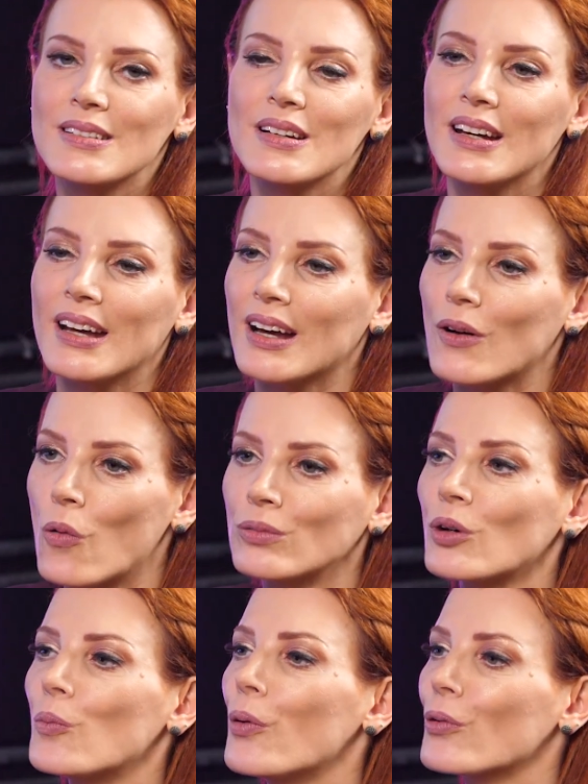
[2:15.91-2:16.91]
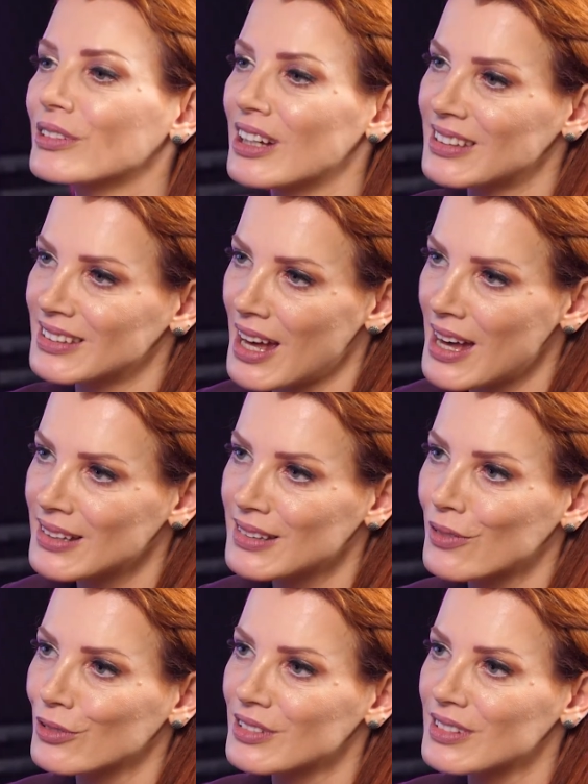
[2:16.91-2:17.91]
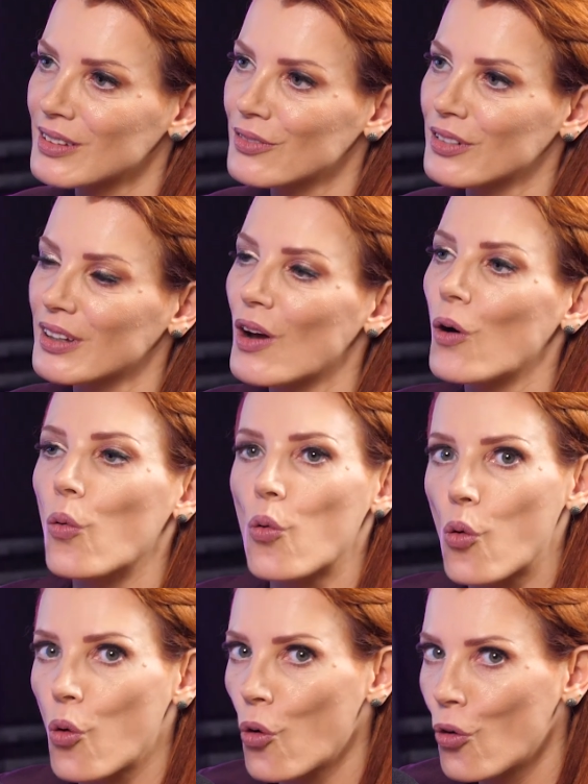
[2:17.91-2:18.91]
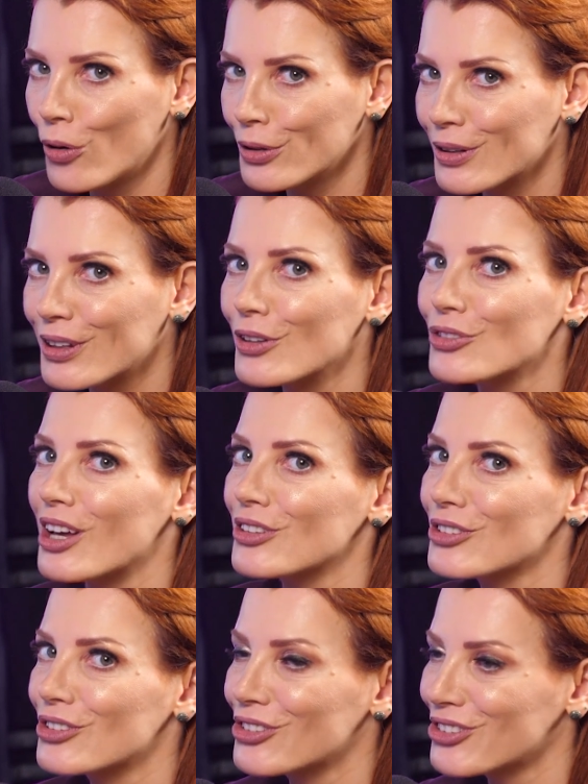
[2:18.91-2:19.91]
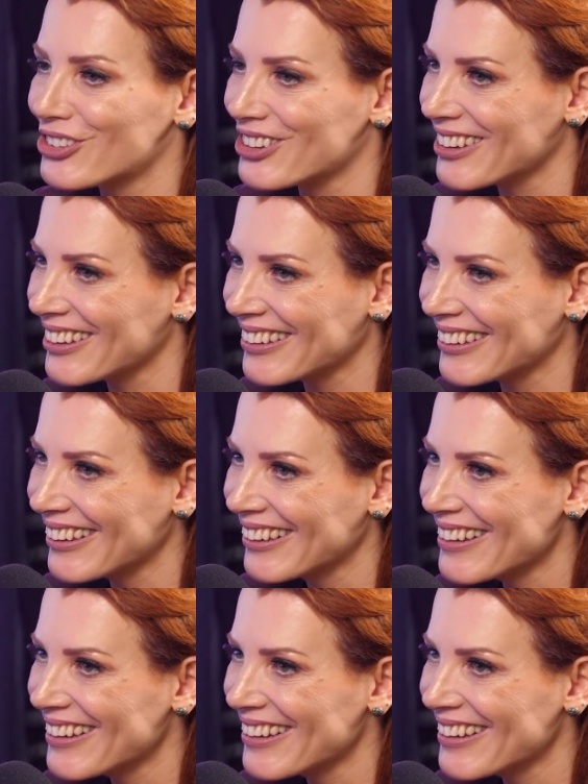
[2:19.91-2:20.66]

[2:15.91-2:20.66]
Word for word: É, conta um pouco das séries, inclusive o Coro, que eu já assisti.